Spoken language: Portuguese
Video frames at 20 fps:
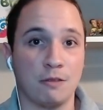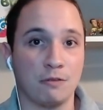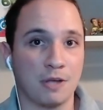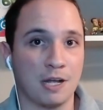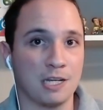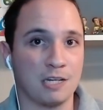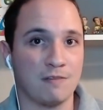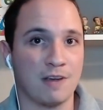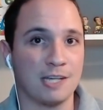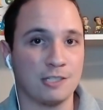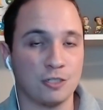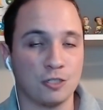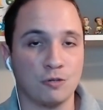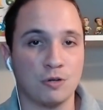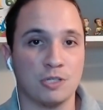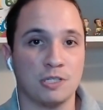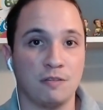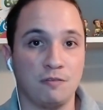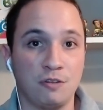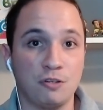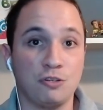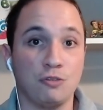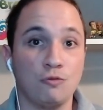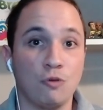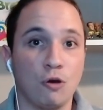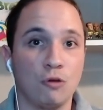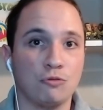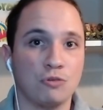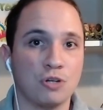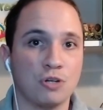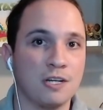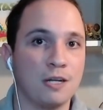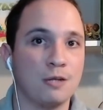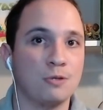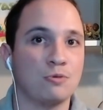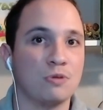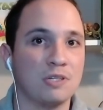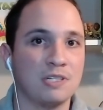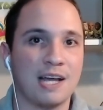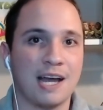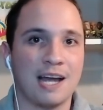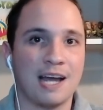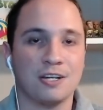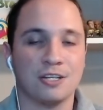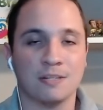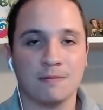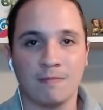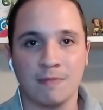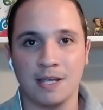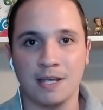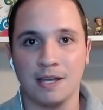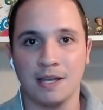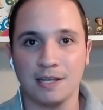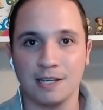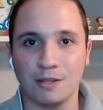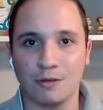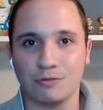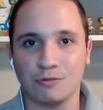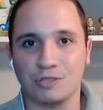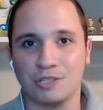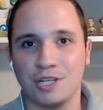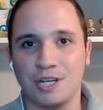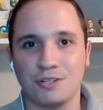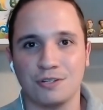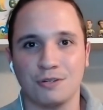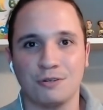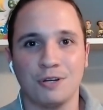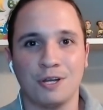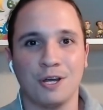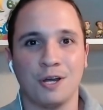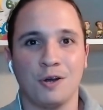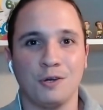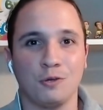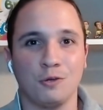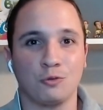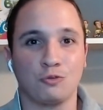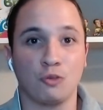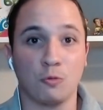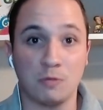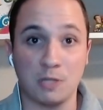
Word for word: Quem estiver assistindo esse vídeo em outras redes sociais que não sejam o YouTube.